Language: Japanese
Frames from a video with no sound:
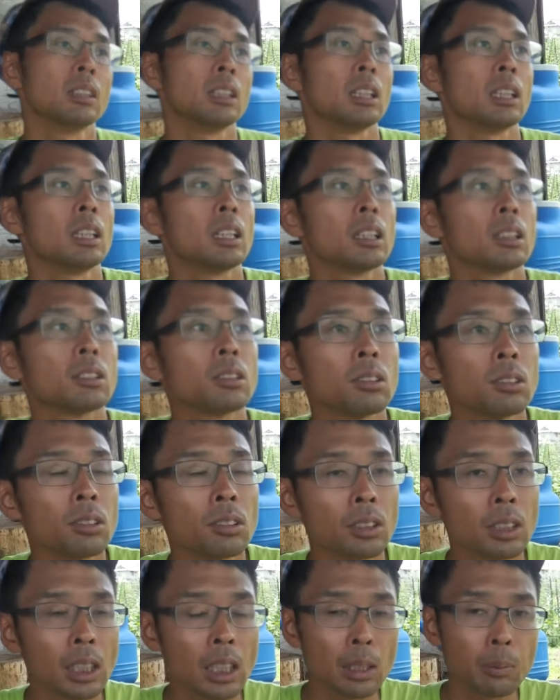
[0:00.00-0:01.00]
えっ、ー、
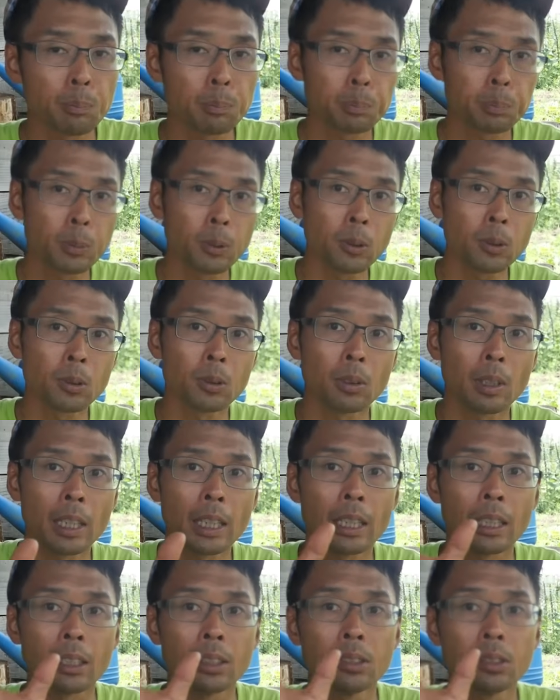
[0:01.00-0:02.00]
と、一方
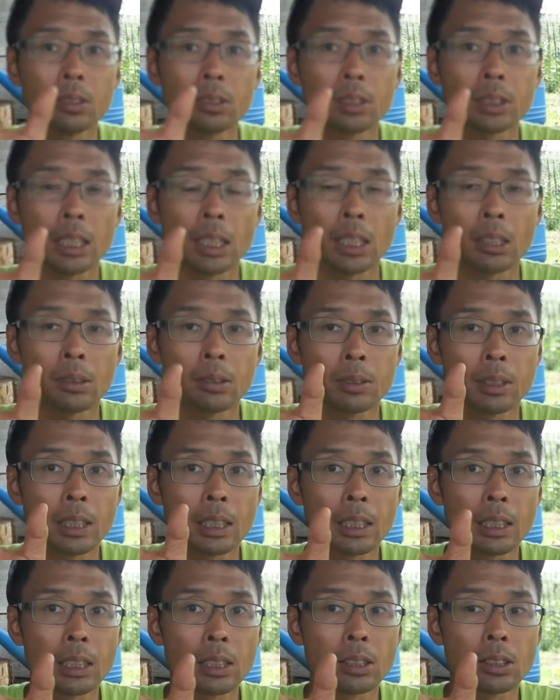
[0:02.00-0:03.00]
は優勢不
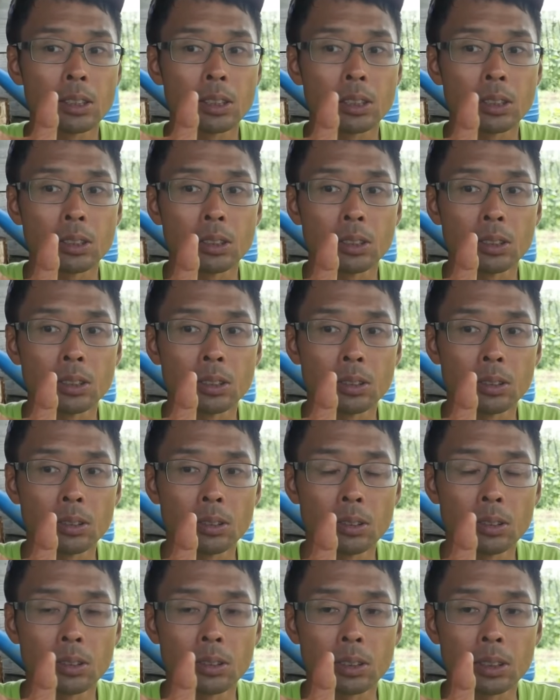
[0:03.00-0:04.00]
燃技術
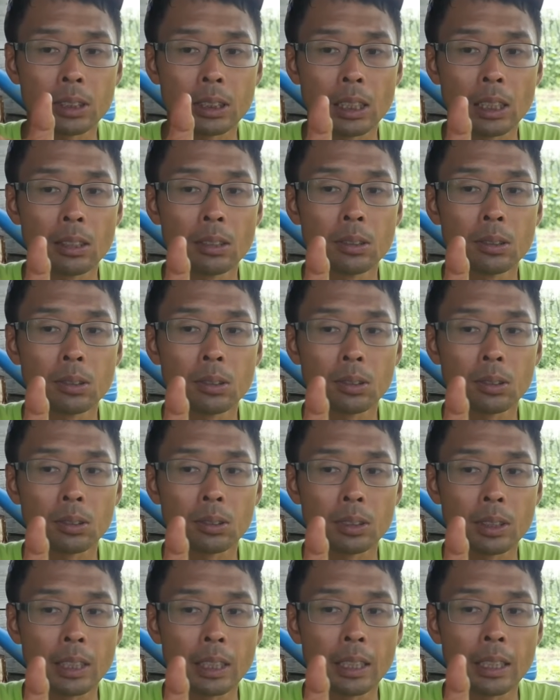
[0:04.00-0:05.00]
を使うこ
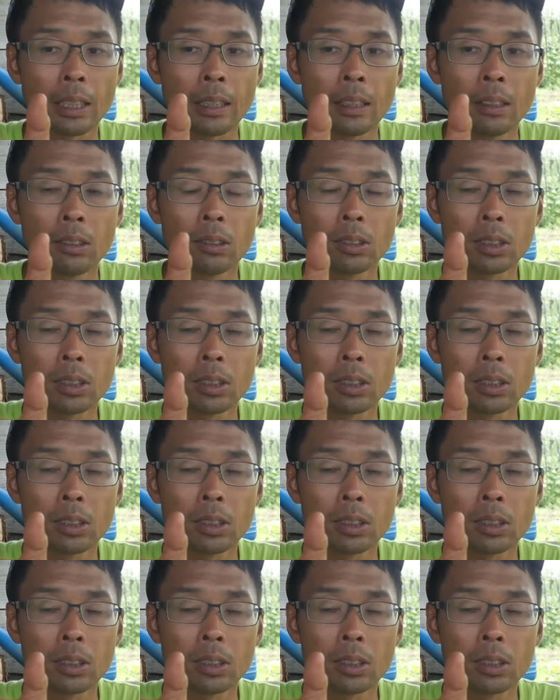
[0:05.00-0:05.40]
とで、